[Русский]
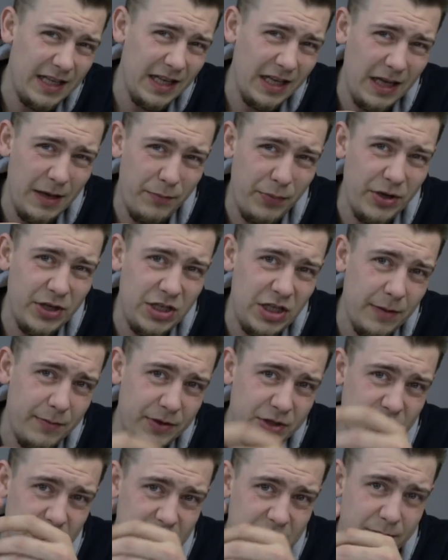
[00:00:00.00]
такие
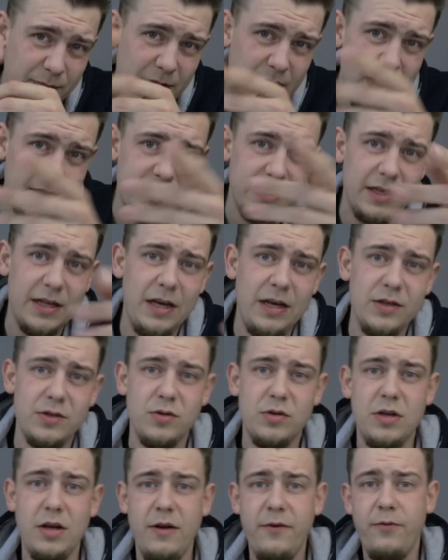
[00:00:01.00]
прищепочки цепляются на
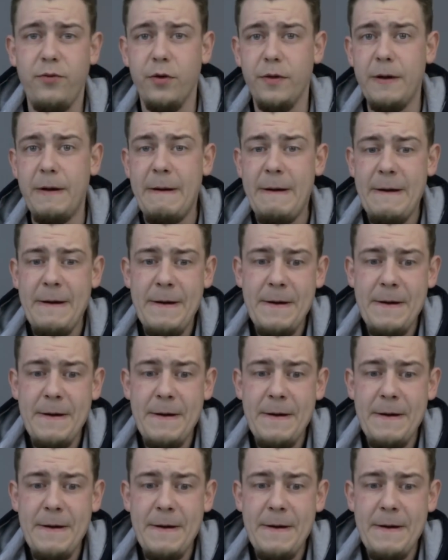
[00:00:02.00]
линзу телефона.